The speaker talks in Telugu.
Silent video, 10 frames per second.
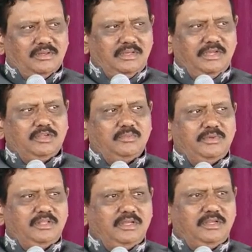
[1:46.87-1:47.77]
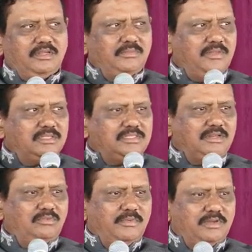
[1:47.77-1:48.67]
గేట్ మీద ఇంటి మీద
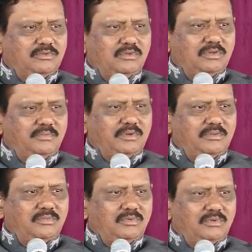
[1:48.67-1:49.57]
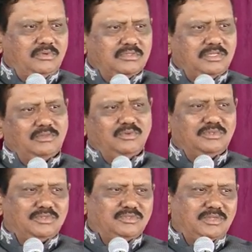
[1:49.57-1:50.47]
సిలువ పెట్టుకున్నప్పుడేమో
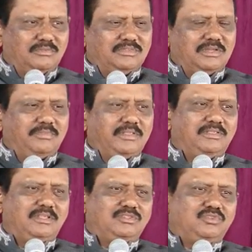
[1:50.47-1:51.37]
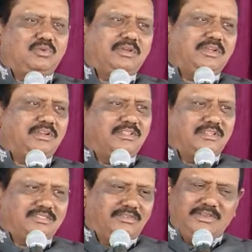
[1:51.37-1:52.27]
సంతోషిస్తున్నాం చాలా పెద్ద జోక్ ఏంటి
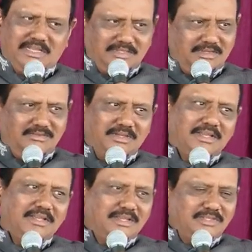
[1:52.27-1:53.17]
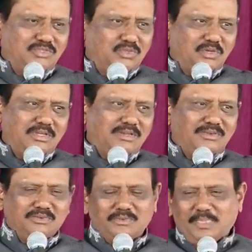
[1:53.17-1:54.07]
తెలుసా వీళ్ళందరూ
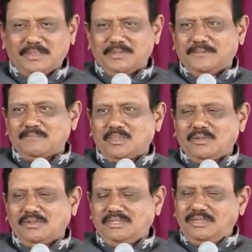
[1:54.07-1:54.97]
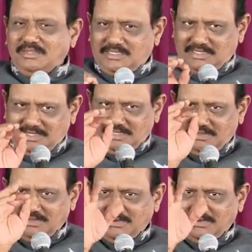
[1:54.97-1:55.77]
జోకర్లు నేను చిన్న